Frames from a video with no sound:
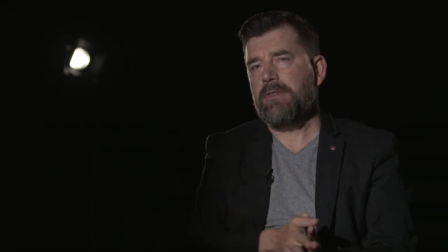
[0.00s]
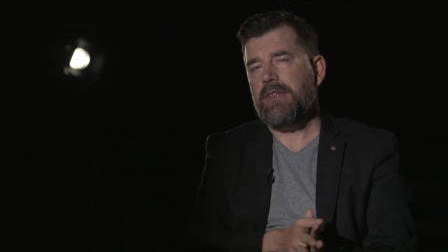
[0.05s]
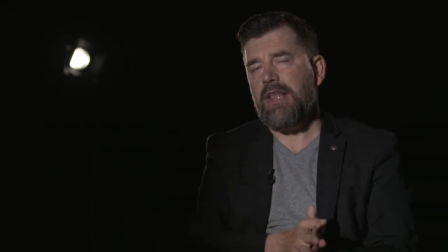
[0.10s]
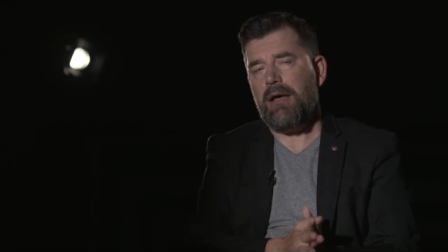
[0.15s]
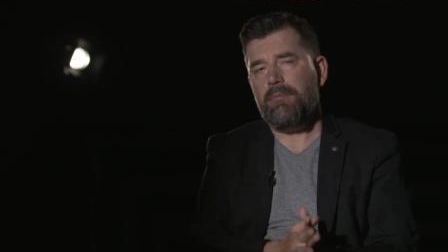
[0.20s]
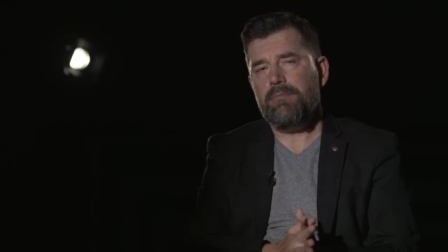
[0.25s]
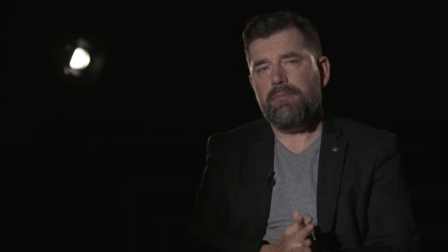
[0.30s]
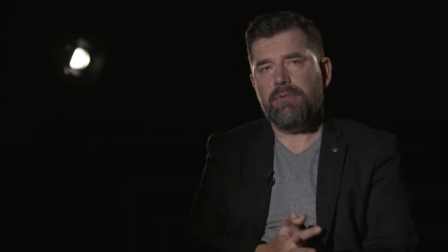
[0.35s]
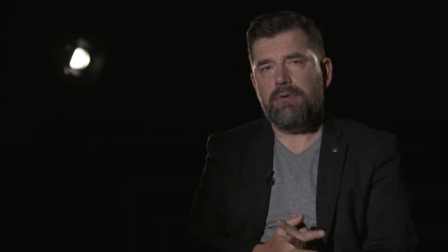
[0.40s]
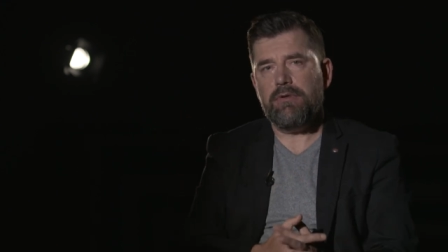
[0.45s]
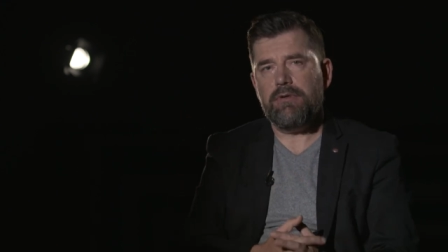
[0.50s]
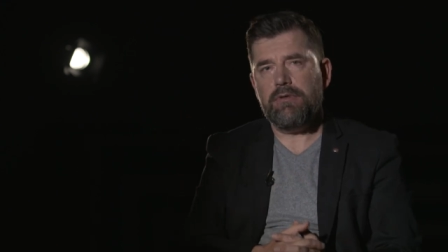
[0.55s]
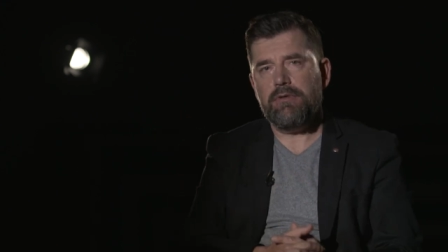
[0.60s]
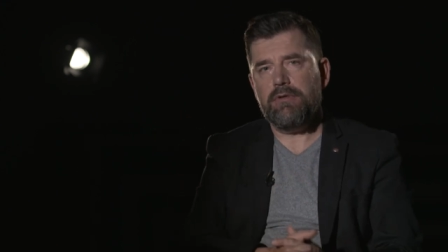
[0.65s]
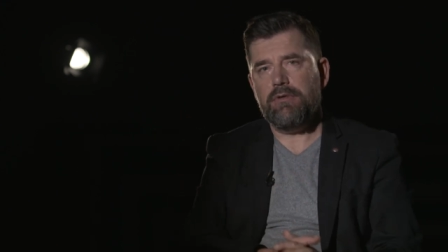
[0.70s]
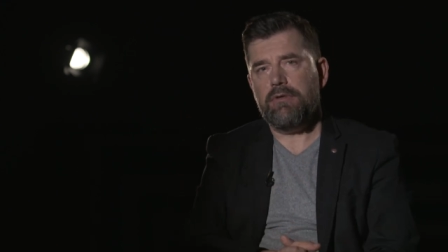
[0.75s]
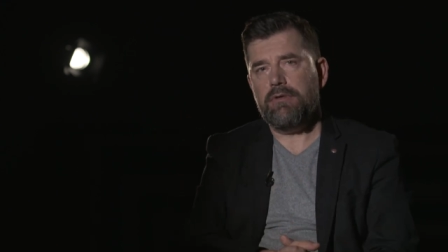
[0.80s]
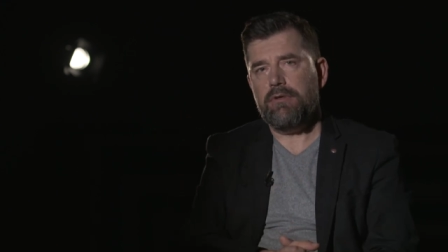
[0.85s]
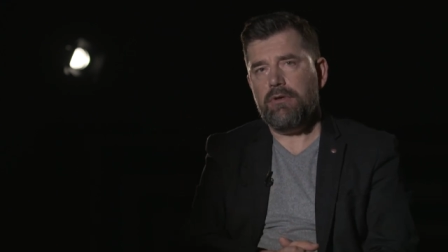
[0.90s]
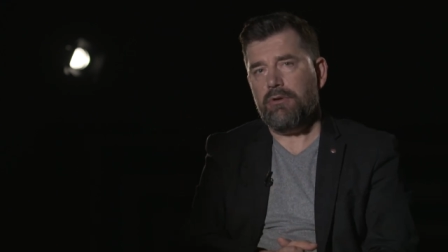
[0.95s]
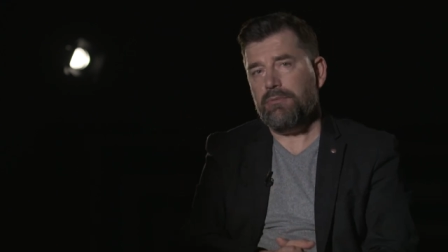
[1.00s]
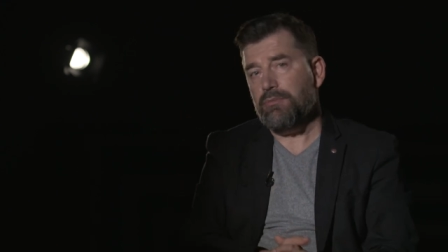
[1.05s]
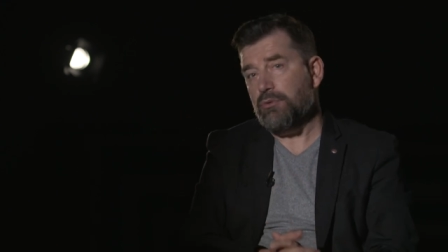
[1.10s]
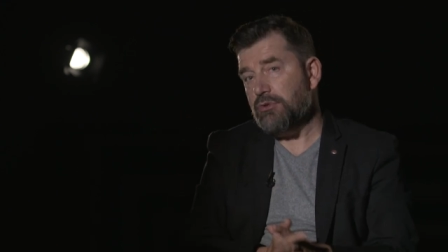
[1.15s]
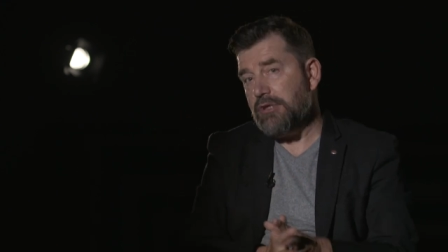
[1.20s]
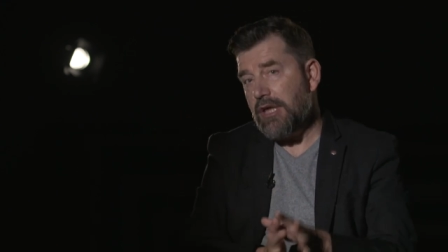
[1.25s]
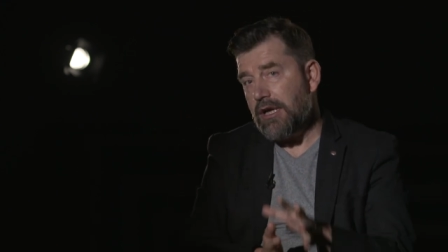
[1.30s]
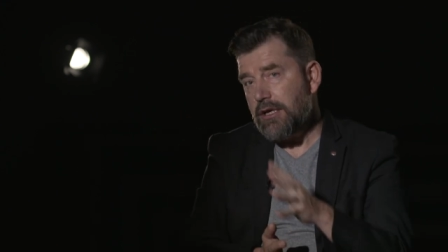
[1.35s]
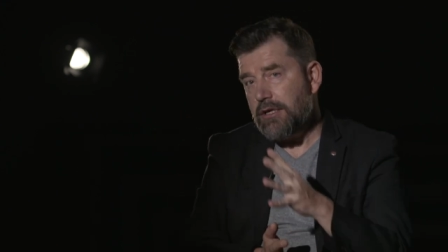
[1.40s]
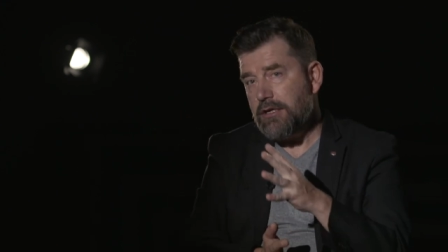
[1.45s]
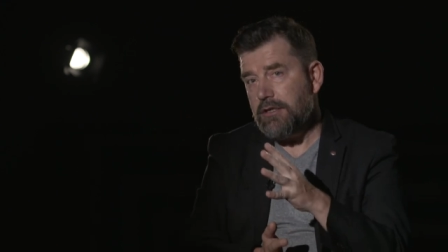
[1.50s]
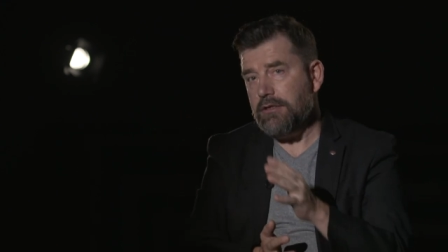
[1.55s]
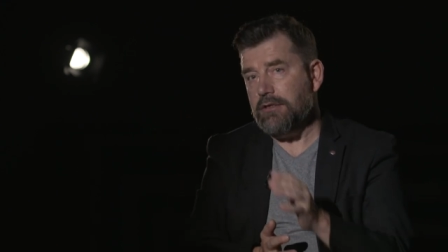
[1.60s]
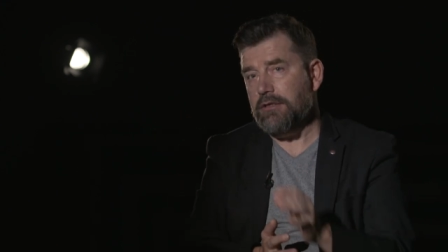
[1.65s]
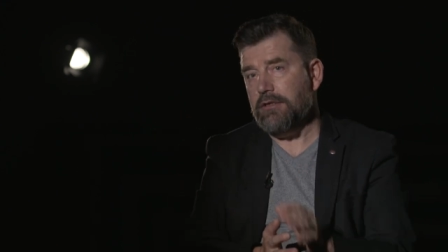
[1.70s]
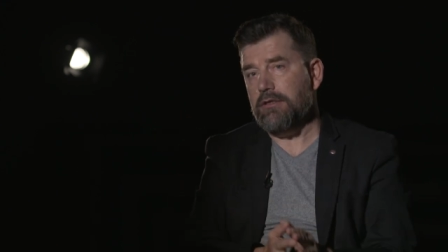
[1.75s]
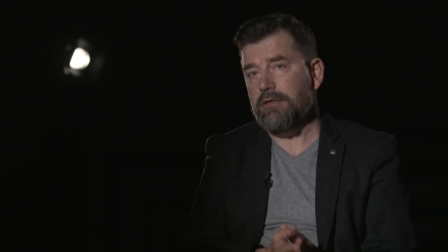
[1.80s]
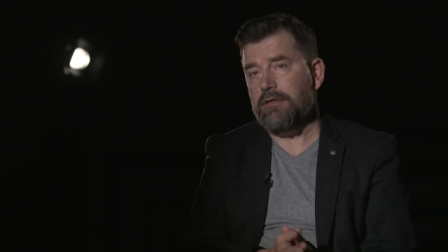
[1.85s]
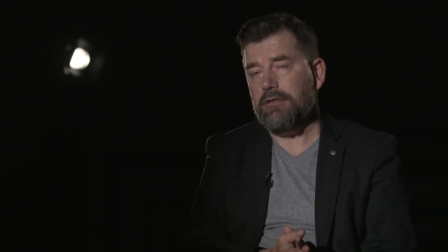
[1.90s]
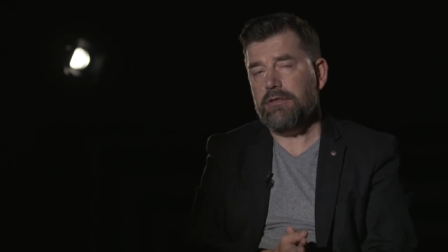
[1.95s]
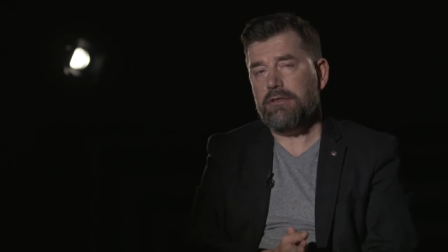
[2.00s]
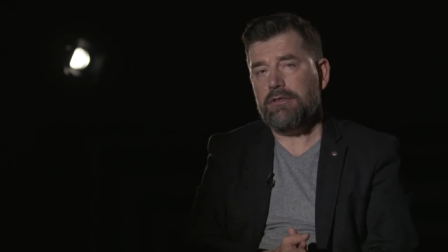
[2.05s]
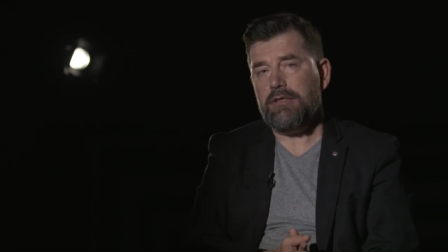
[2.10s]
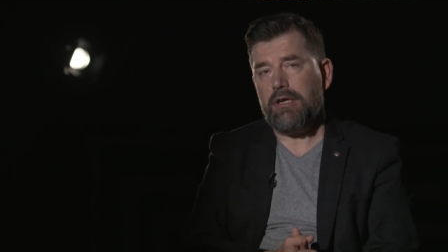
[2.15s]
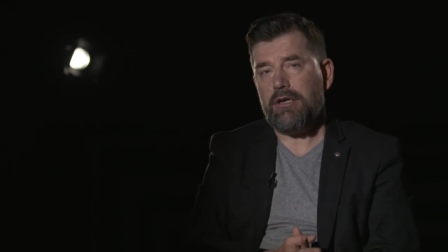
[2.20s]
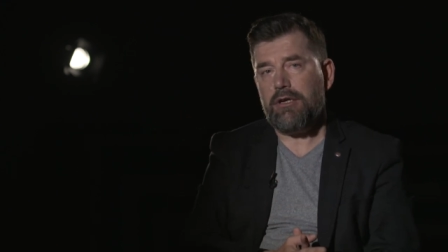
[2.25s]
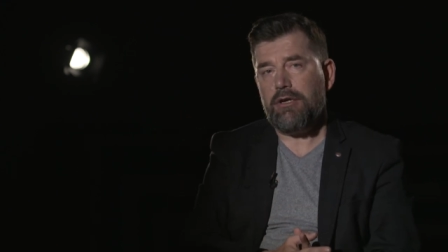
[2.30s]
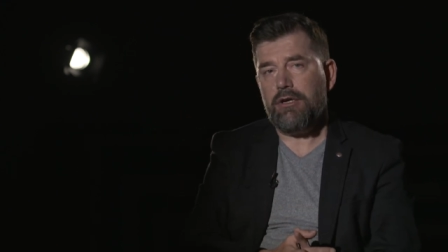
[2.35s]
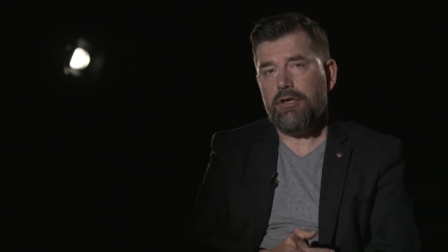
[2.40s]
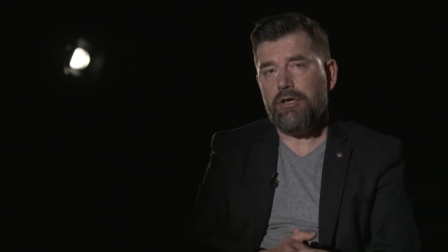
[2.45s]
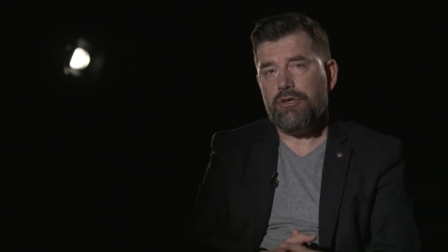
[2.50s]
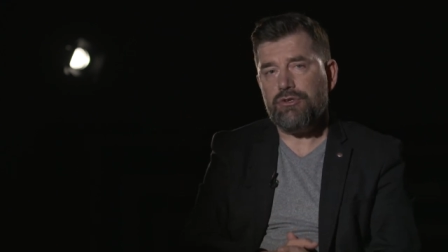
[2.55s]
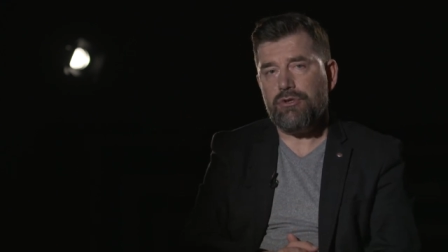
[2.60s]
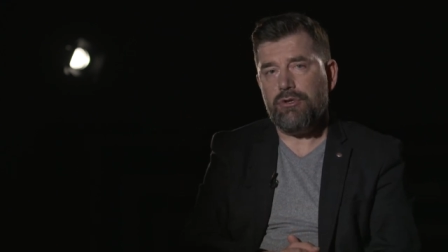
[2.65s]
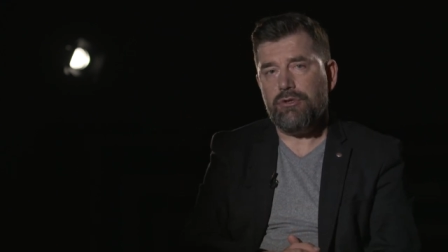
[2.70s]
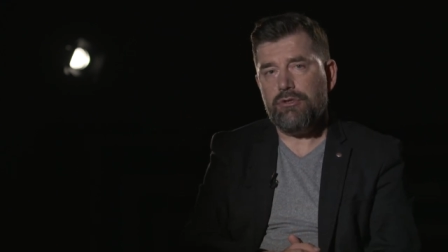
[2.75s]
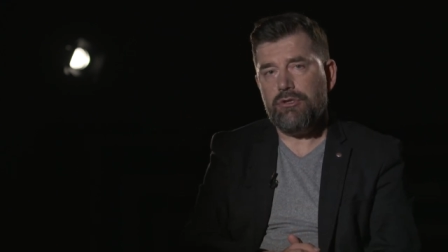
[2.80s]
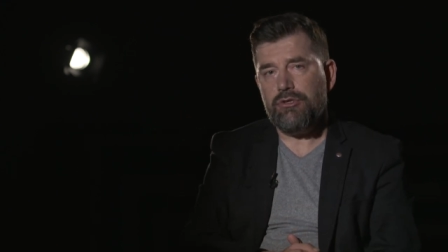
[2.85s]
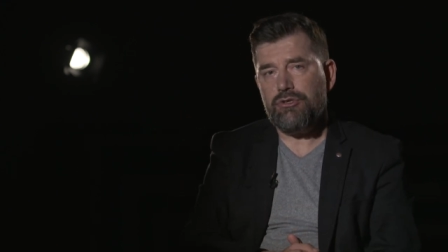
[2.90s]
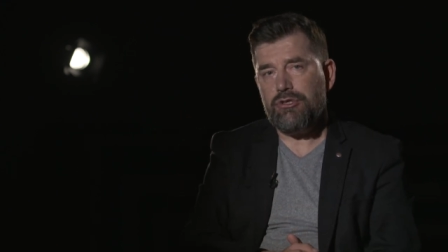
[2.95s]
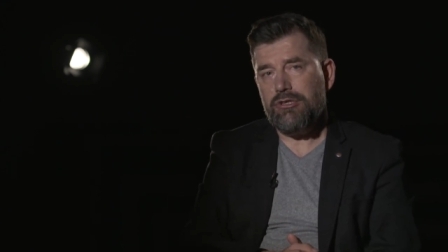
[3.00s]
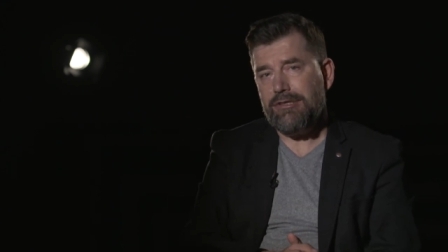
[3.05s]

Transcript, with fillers: Tam on był tak, tak kojarzony,